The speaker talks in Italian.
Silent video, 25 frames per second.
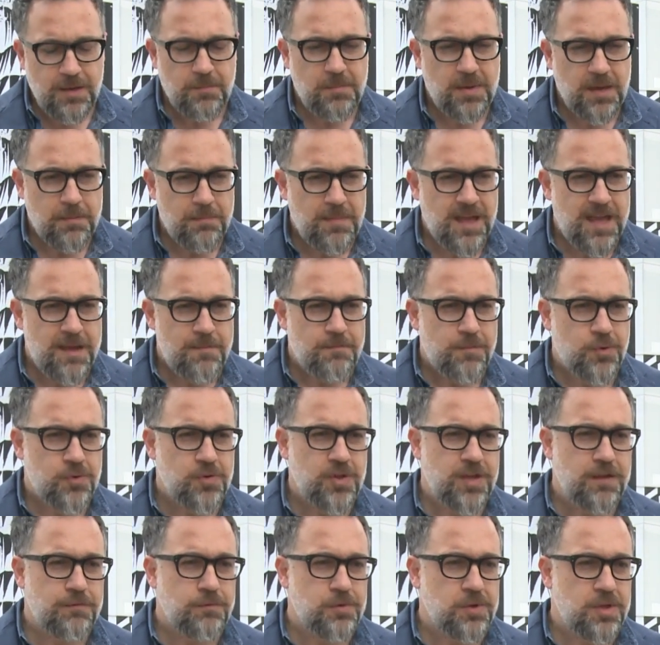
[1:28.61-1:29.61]
Per me è
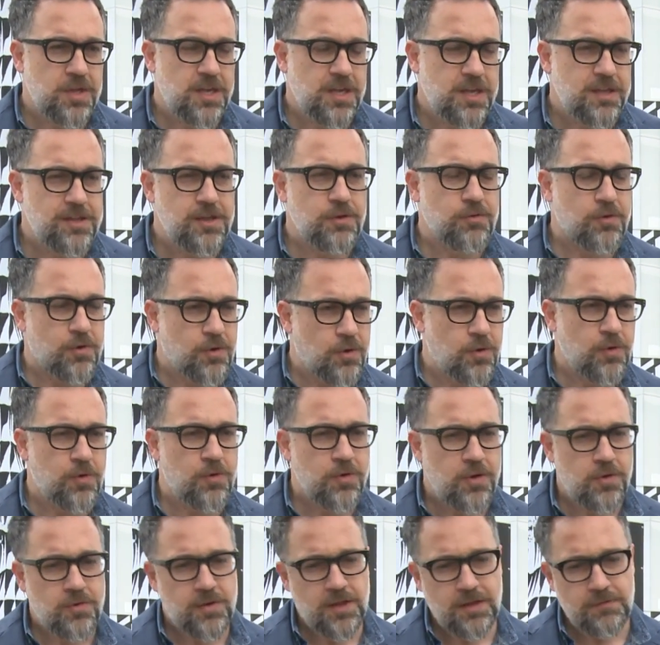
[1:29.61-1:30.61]
motivo di, di,
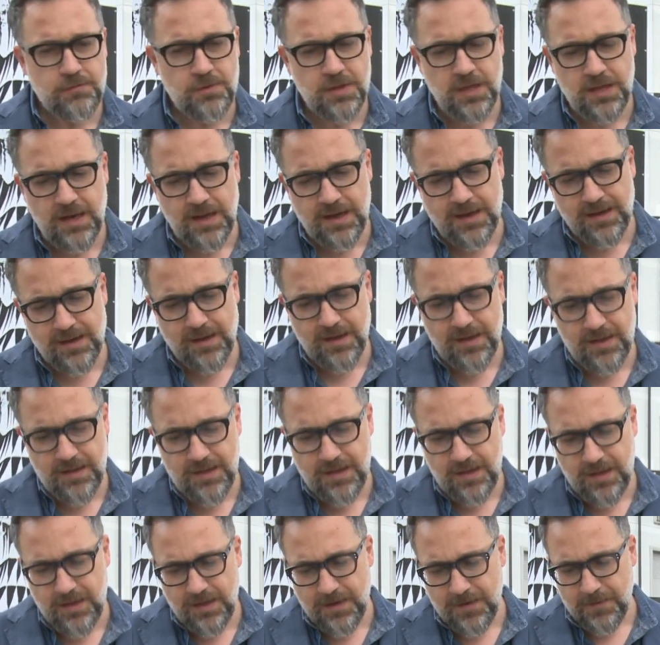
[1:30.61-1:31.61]
orgoglio e devo dire anche
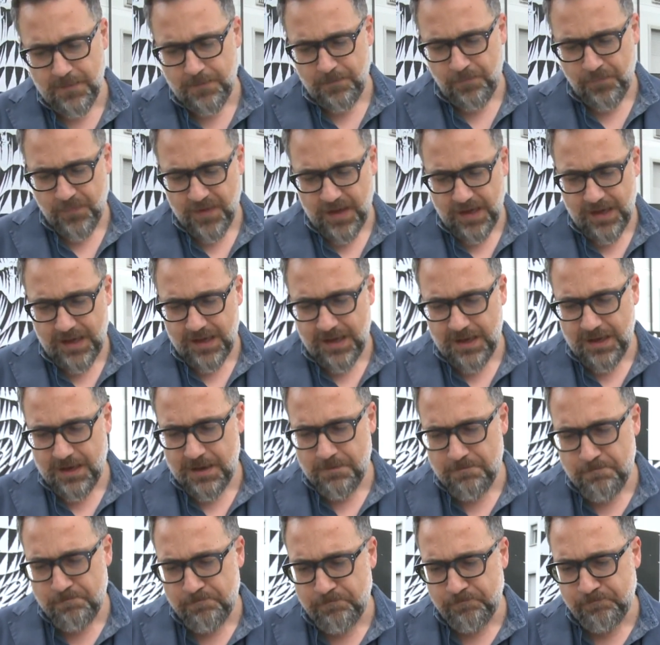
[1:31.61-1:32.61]
di,
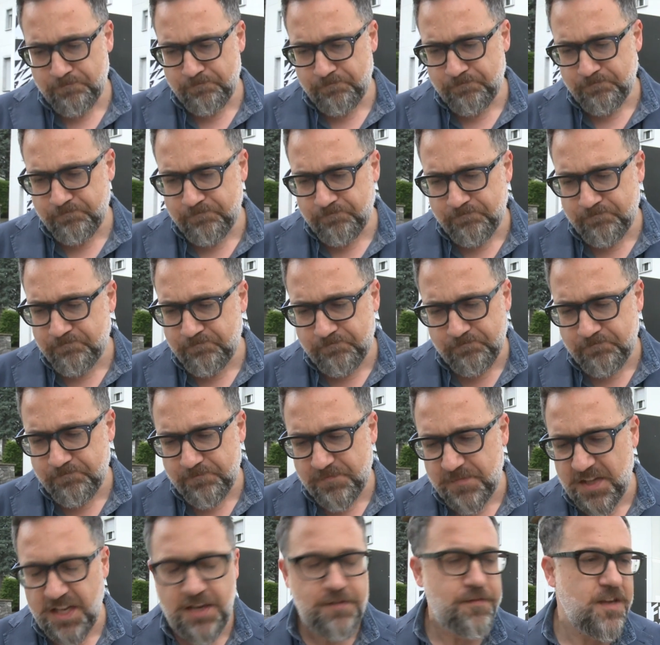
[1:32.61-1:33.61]

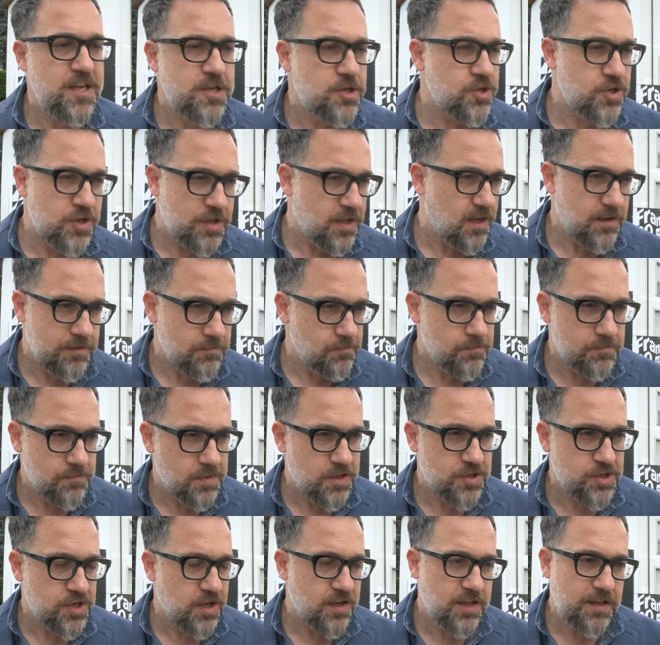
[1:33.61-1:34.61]
ehm, di rivincita
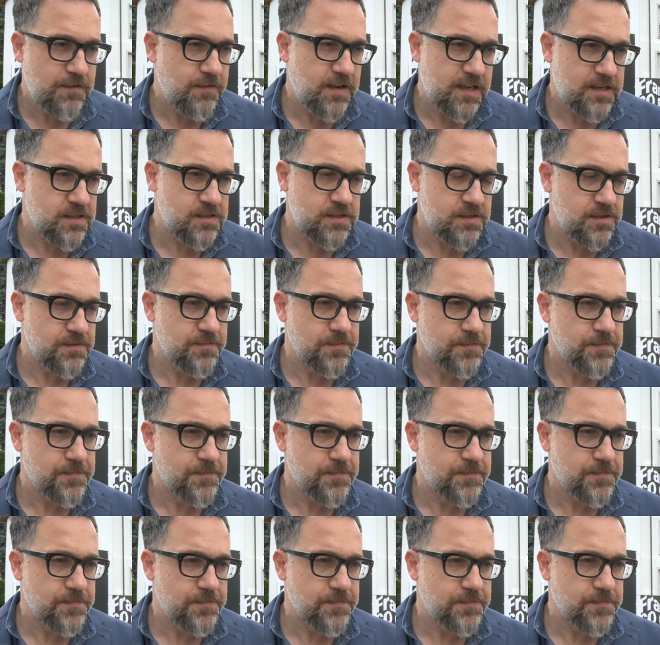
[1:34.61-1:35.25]
per certi versi.